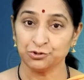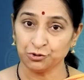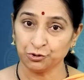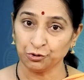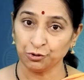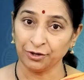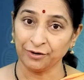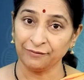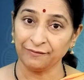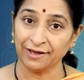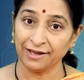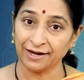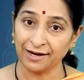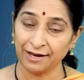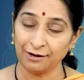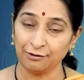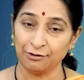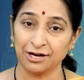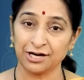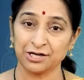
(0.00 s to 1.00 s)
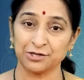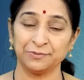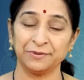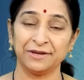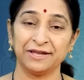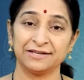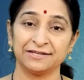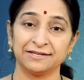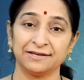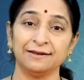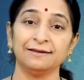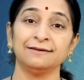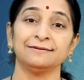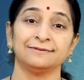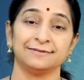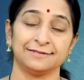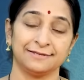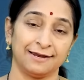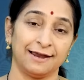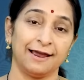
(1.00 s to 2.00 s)
శుక్రవారాలు లక్ష్మీ అర్చన
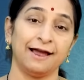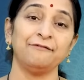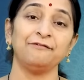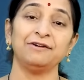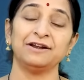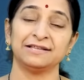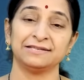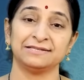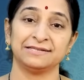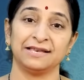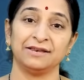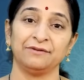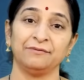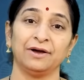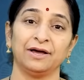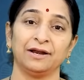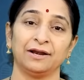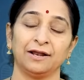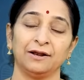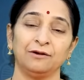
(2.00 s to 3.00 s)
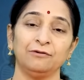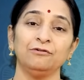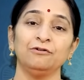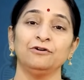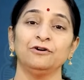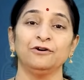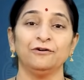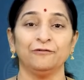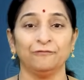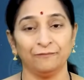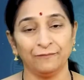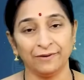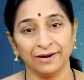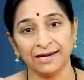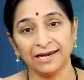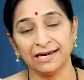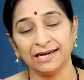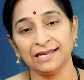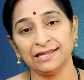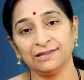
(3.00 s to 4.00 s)
శ్రావణ శనివారాలు
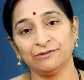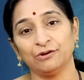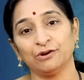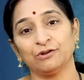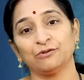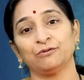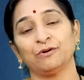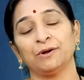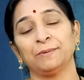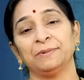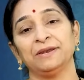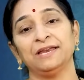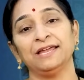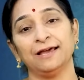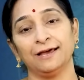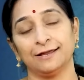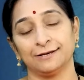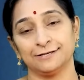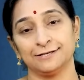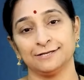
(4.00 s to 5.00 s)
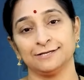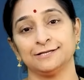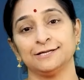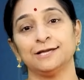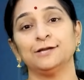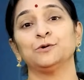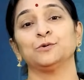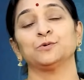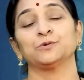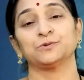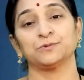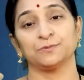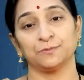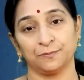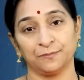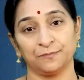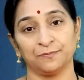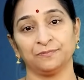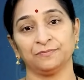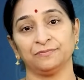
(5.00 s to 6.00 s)
వెంకటేశ్వర స్వామిని అర్చించే రోజు
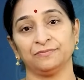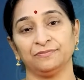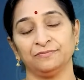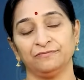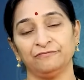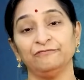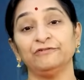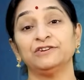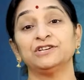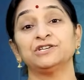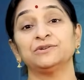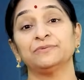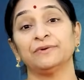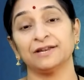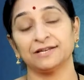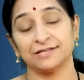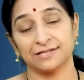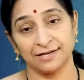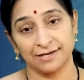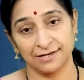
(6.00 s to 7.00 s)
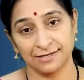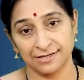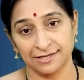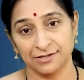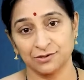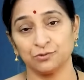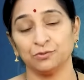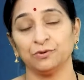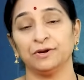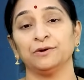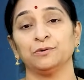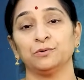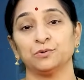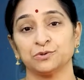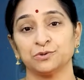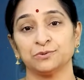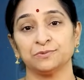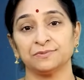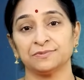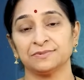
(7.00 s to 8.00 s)
విష్ణు అర్చన చేసుకునే
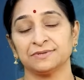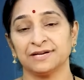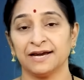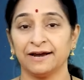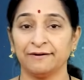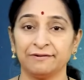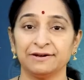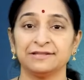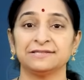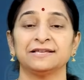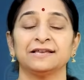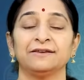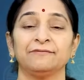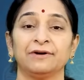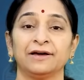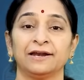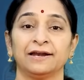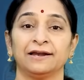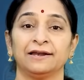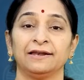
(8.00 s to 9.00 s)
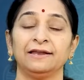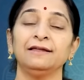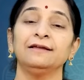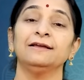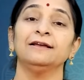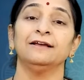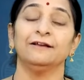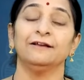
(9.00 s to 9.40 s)
రోజు శ్రావణ శనివారాన్ని